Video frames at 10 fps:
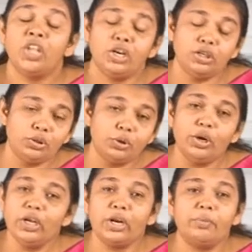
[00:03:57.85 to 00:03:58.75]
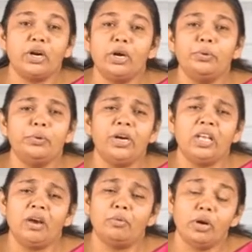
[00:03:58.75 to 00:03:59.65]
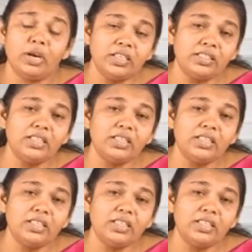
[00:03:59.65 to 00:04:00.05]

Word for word: என்று சொல்லுகிறவர்கள் உண்டு அவர்களுடைய